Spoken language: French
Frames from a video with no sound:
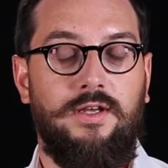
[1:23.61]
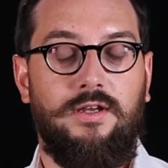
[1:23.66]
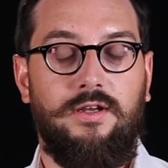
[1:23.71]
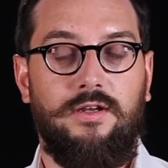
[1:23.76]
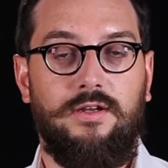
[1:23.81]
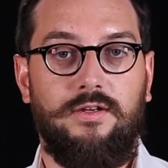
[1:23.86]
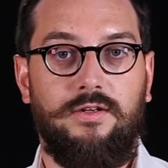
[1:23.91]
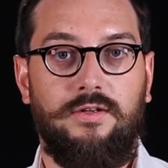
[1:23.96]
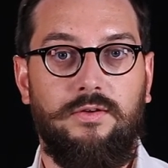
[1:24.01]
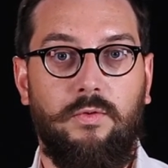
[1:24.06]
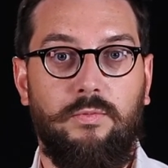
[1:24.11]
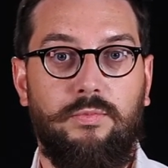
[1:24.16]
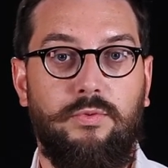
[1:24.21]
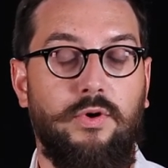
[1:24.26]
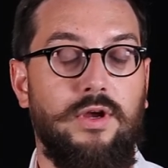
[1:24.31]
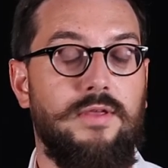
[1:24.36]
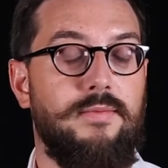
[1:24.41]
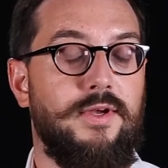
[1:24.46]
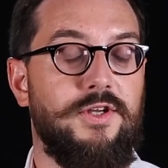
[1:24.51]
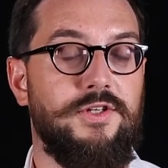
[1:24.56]
Euh, on
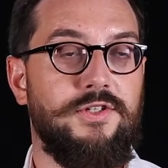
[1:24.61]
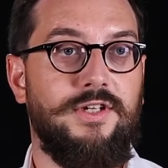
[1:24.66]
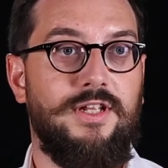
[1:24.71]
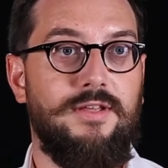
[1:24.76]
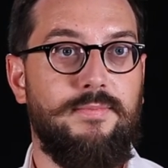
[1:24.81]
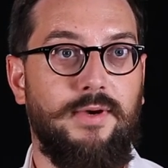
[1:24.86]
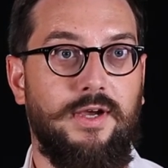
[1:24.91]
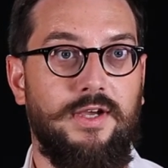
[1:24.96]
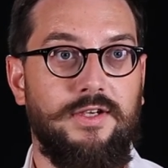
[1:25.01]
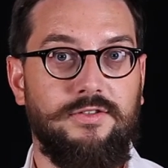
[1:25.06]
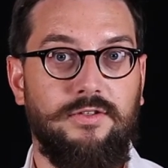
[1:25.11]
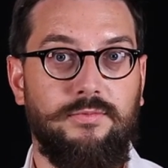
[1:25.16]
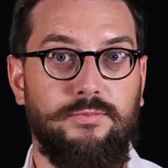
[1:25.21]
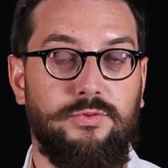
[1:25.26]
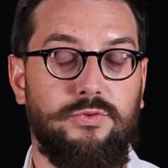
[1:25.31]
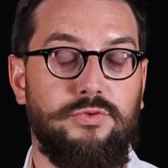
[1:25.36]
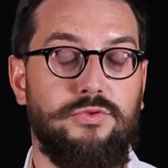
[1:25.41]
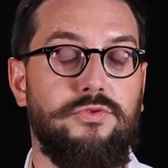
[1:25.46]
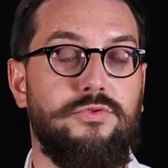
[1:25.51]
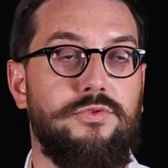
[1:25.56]
pourrait imaginer, par exemple,
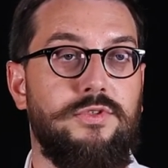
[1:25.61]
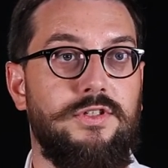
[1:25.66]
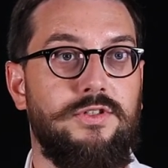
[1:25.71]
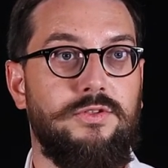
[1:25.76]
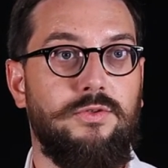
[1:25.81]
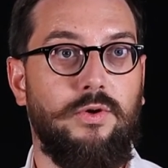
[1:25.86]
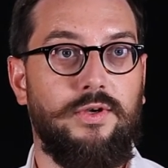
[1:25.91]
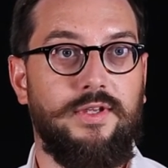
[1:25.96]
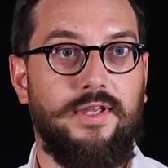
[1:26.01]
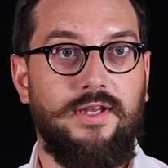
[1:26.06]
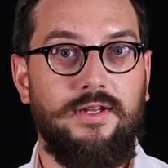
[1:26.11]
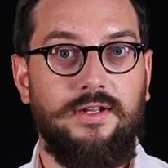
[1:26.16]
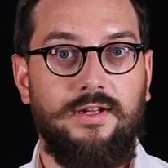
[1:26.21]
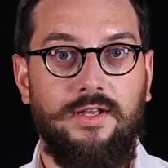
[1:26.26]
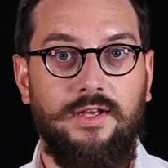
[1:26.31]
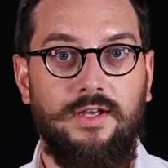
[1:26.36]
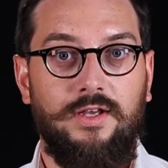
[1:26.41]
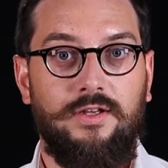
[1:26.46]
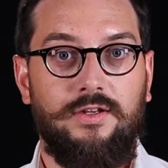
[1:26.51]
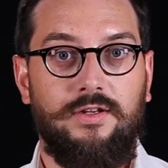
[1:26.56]
puisque je suis historien,
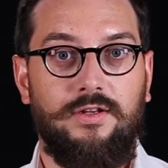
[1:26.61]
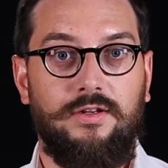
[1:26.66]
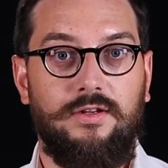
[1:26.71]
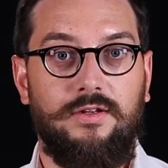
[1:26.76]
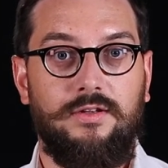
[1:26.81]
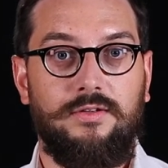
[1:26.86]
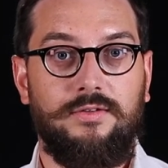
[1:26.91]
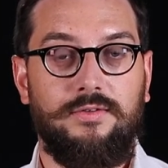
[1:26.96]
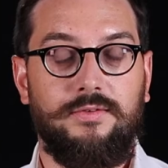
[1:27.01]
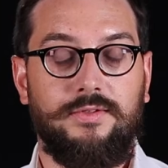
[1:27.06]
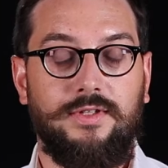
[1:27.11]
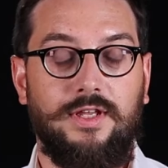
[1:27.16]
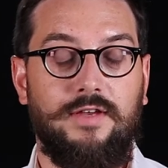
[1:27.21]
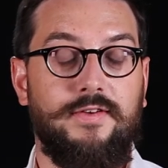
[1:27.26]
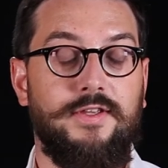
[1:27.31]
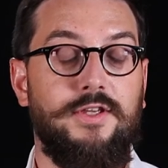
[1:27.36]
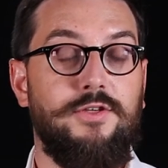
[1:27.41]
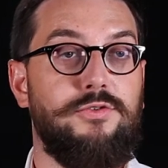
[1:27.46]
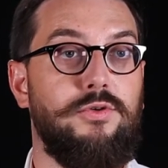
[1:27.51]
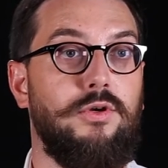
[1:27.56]
euh,
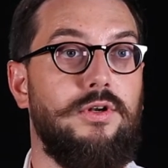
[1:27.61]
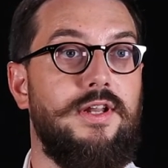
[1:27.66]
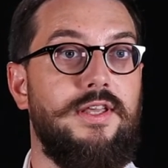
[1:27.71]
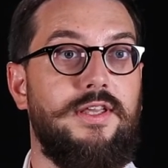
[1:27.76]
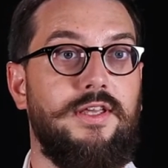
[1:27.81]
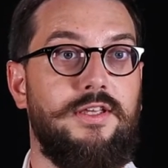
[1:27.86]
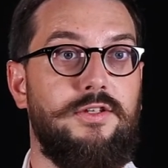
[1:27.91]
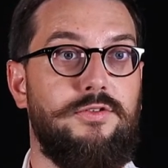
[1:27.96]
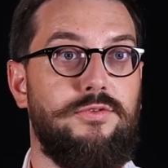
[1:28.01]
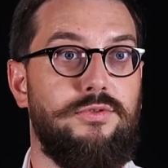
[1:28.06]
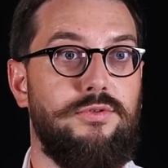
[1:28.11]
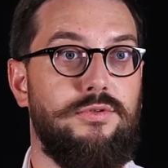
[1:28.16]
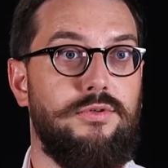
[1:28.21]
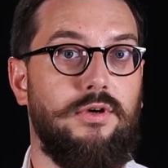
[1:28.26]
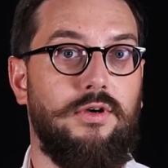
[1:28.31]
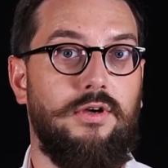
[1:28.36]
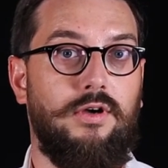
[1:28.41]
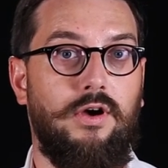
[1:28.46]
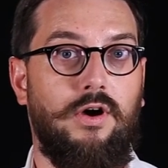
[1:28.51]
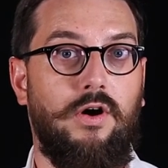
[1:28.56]
travailler sur
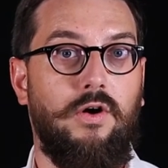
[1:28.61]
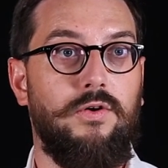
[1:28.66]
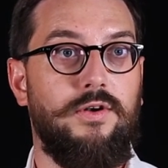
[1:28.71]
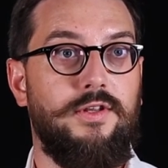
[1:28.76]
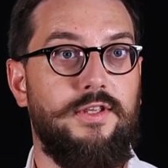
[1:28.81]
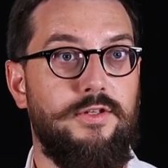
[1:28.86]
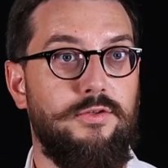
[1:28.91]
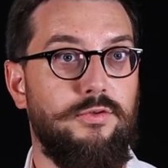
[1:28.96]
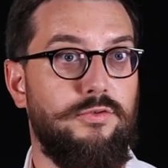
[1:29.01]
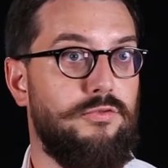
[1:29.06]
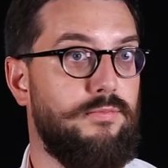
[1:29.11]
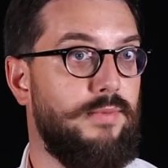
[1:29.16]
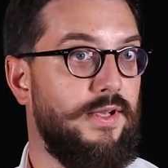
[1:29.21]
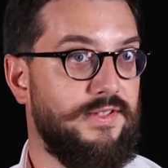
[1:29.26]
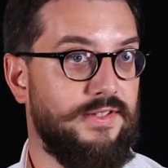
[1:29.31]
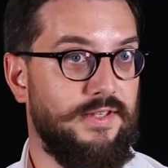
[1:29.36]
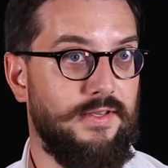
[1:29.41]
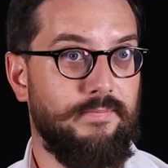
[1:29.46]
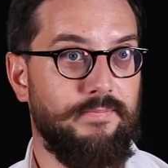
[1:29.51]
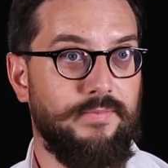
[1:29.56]
l'écriture en ligne du
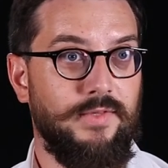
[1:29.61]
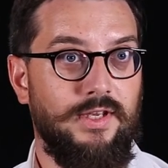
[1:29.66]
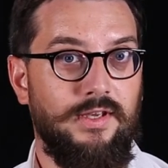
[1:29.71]
passé.